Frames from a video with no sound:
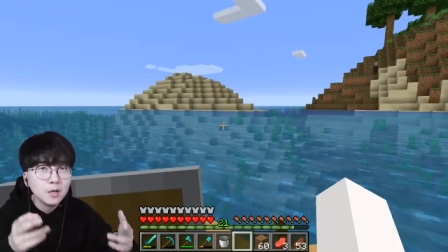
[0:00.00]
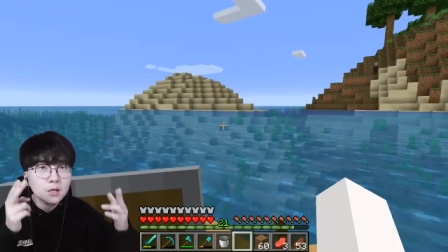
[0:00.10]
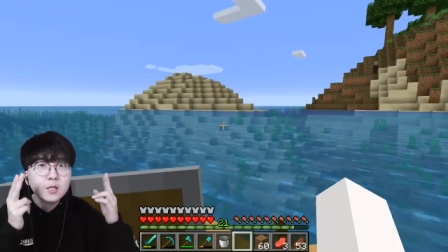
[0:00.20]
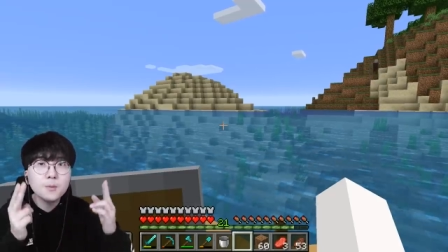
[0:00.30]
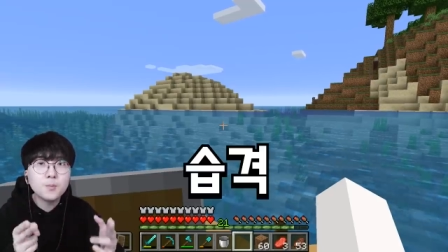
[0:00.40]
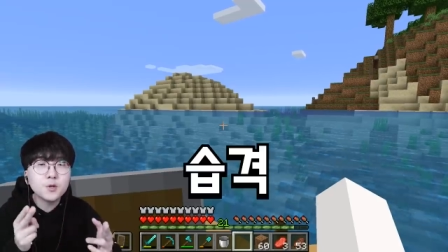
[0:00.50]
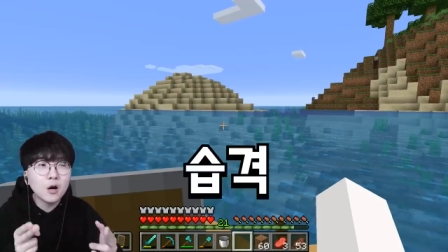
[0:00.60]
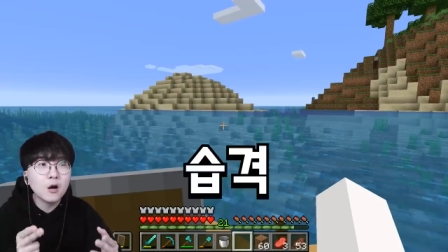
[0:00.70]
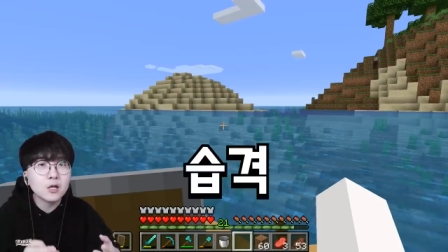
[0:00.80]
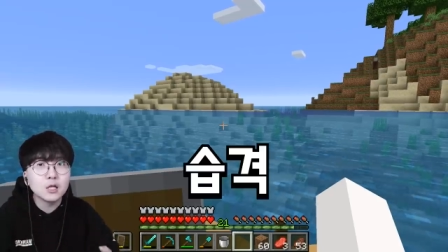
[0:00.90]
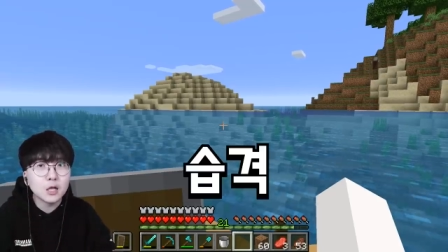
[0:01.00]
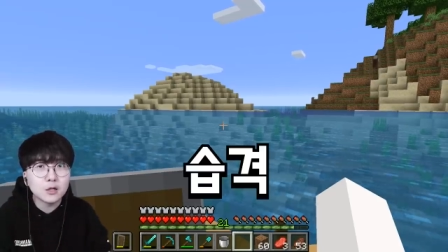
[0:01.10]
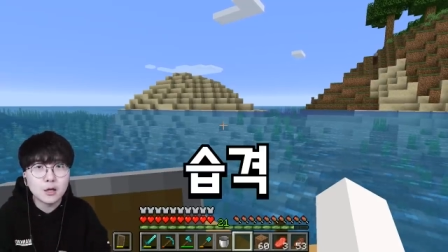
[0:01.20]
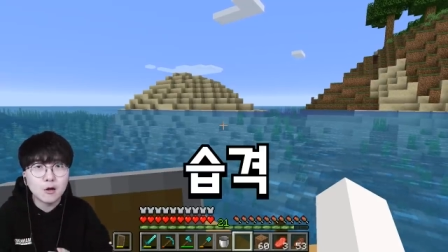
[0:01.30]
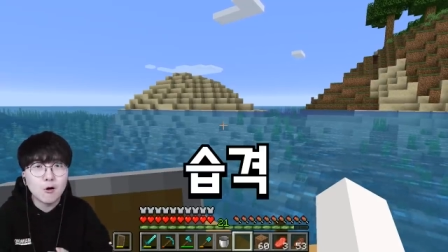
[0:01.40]
습격이
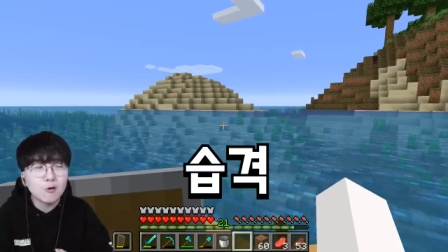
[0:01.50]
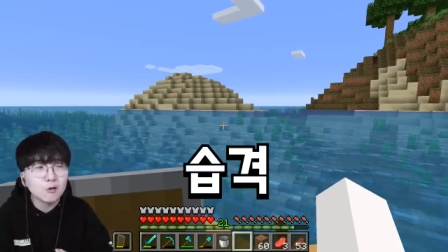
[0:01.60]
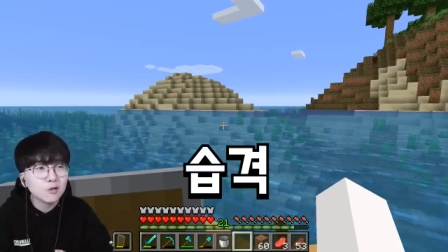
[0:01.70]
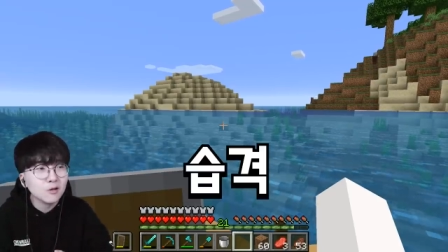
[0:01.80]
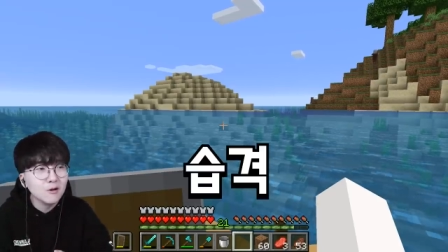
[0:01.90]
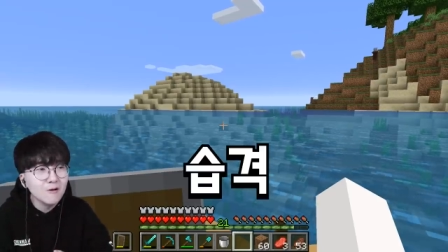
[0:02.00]
시작된다고 하거든요